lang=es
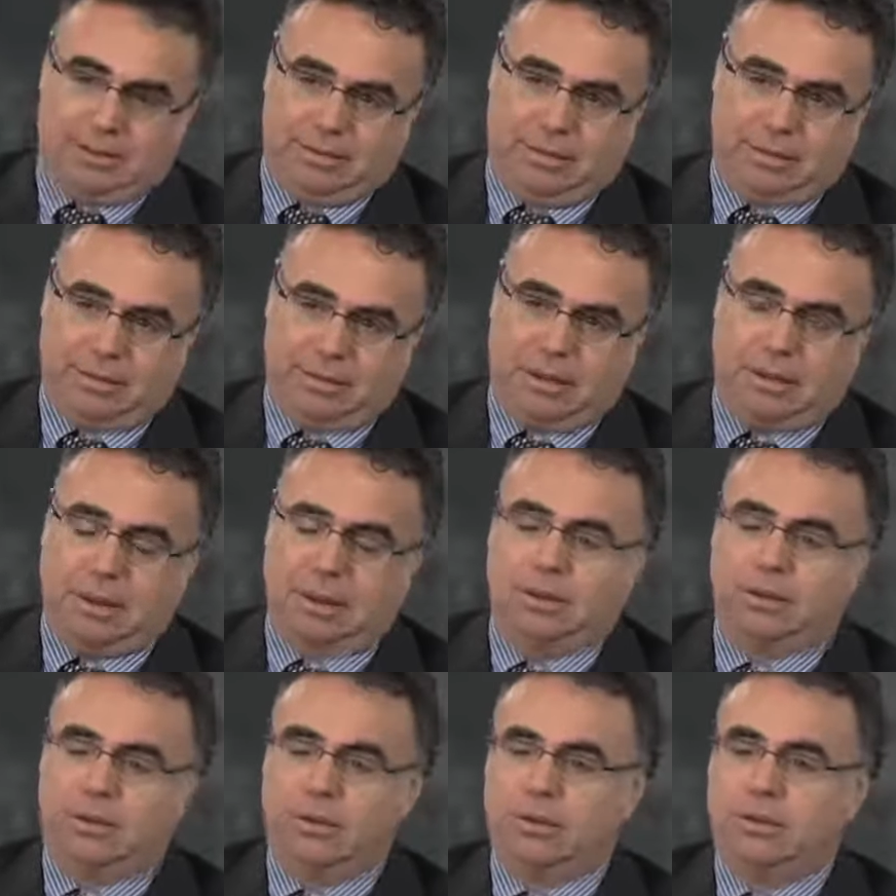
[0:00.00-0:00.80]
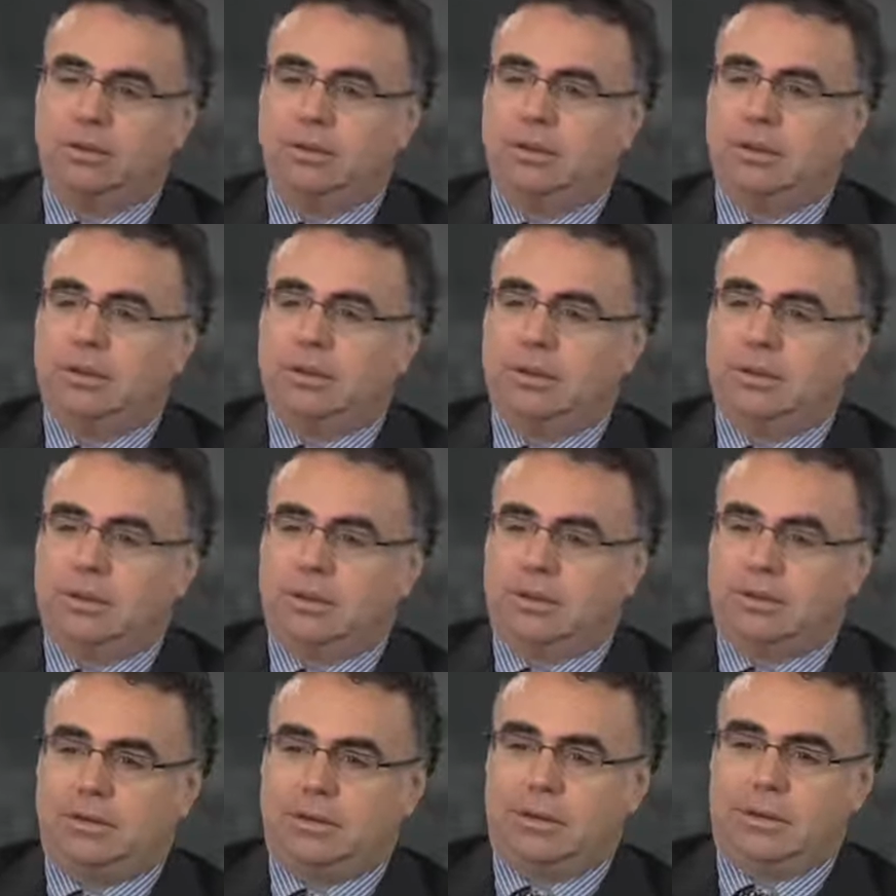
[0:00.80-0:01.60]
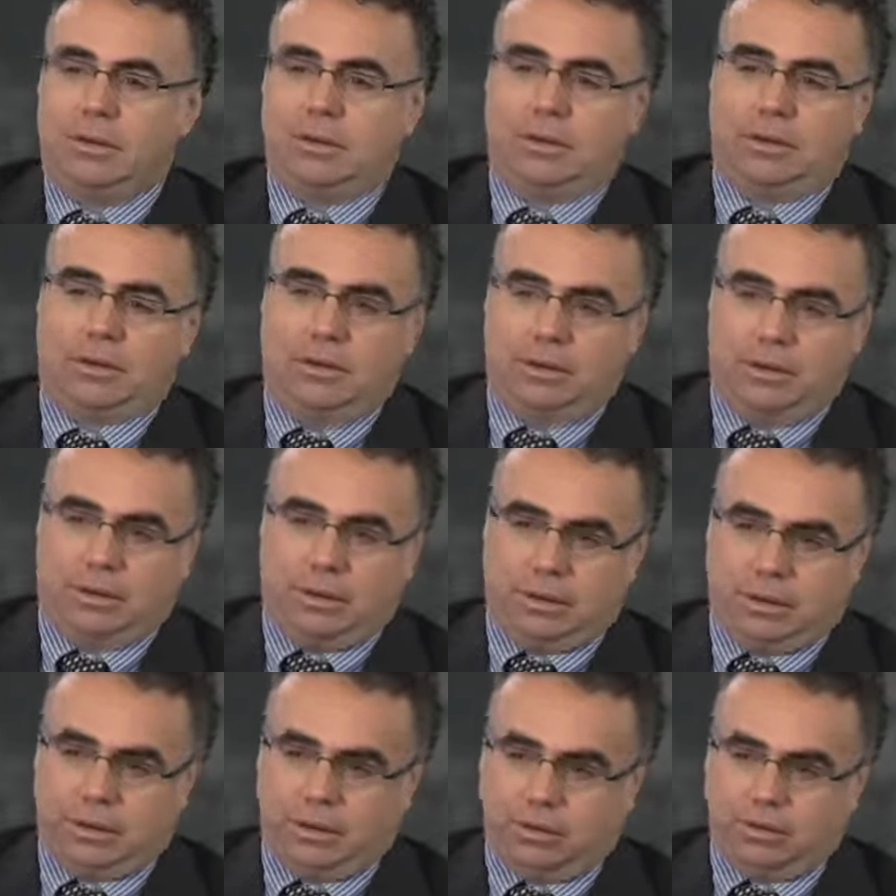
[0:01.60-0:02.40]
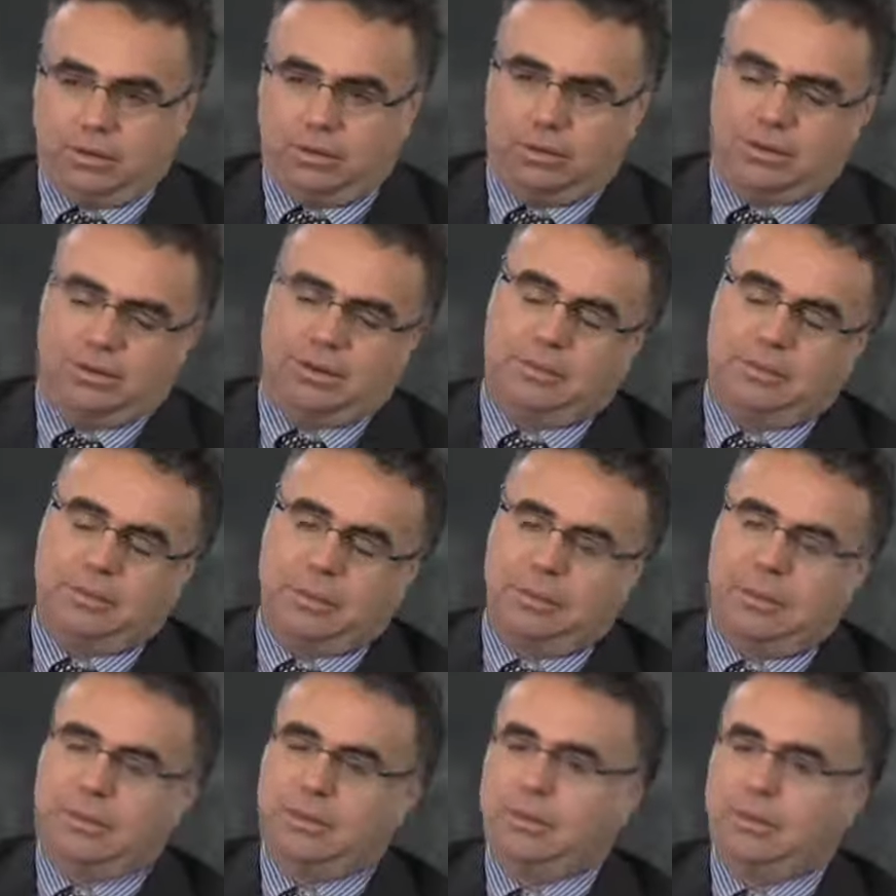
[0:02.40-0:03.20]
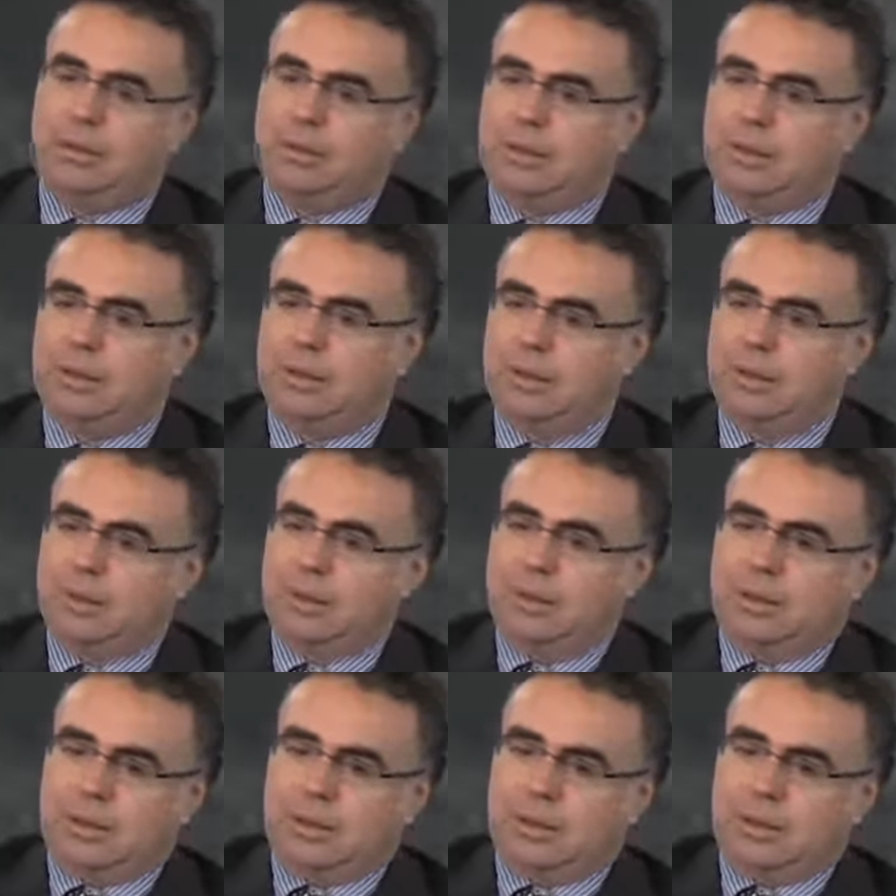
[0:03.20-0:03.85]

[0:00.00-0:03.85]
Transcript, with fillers: estamos hablando del siglo XVIII, estamos hablando de